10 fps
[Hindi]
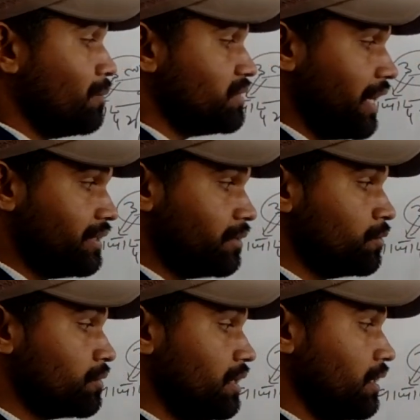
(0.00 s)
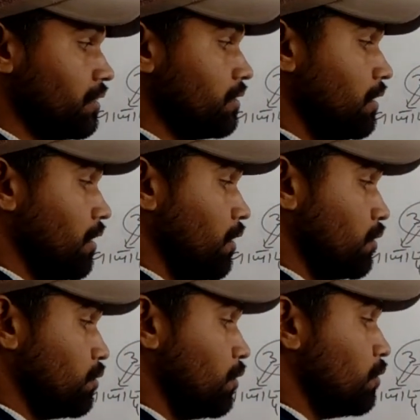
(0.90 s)
काम ज्यादा होते हैं
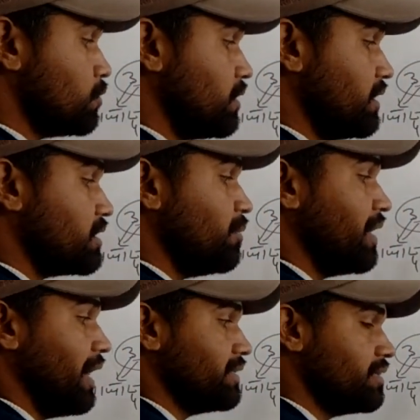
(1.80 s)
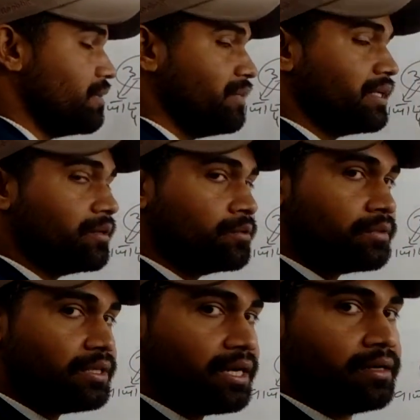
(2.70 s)
तो उस देश की विकास दर भी क्या
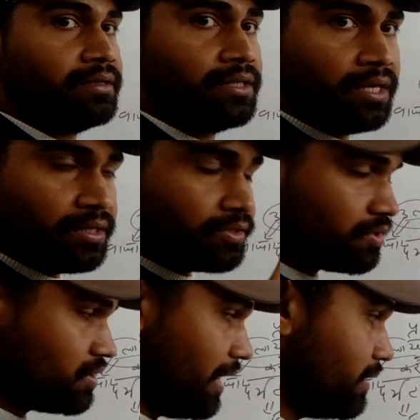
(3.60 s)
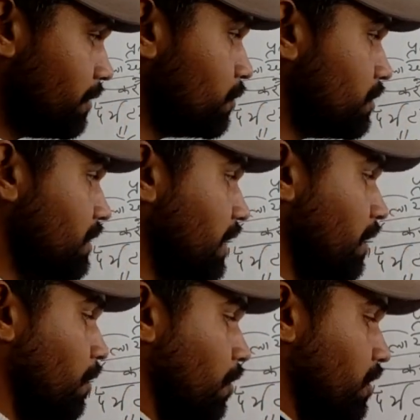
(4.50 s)
होती है ज्यादा होती
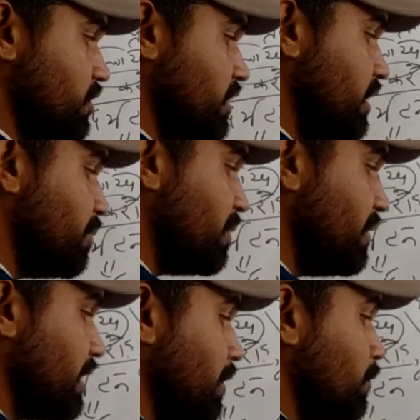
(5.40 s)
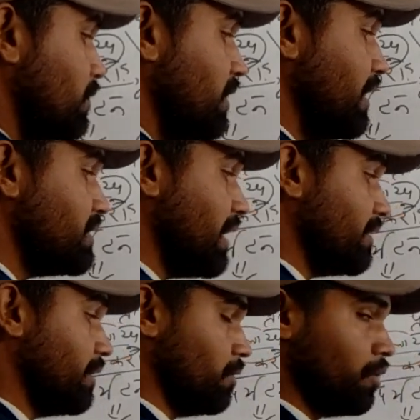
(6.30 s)
है और जीडीपी भी क्या होती है
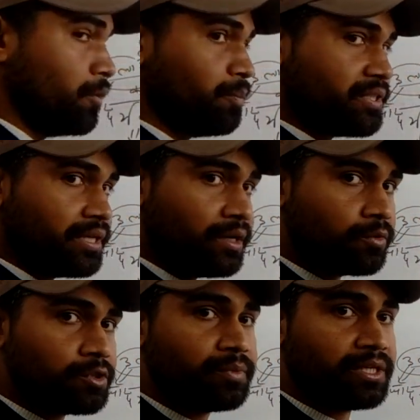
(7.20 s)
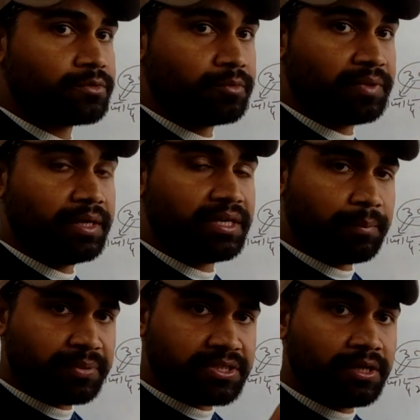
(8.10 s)
ज्यादा और पिछले कुछ वर्षों में
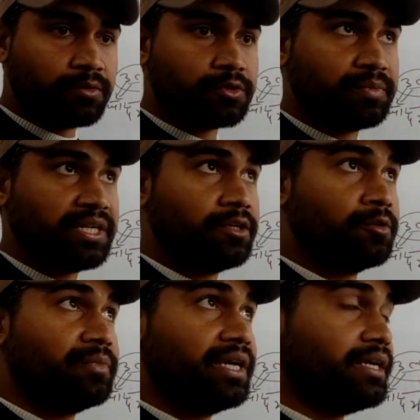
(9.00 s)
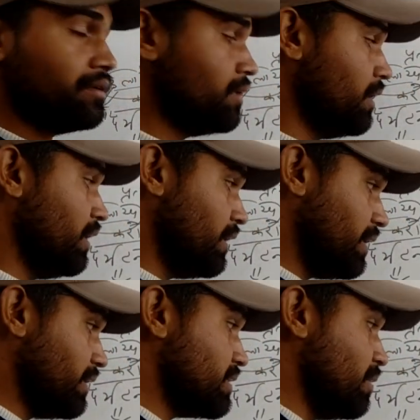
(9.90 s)
या पिछले कुछ महीनों में
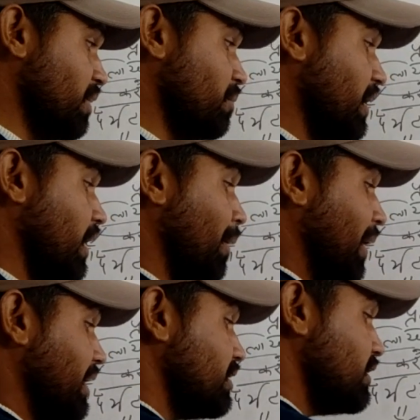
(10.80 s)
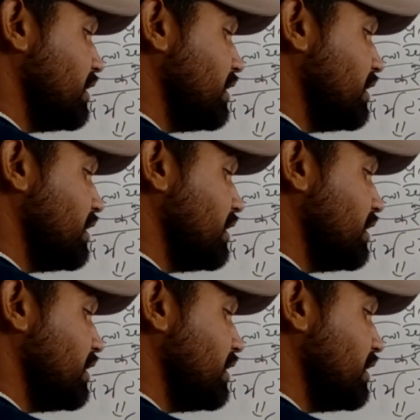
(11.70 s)
या समय में हमारी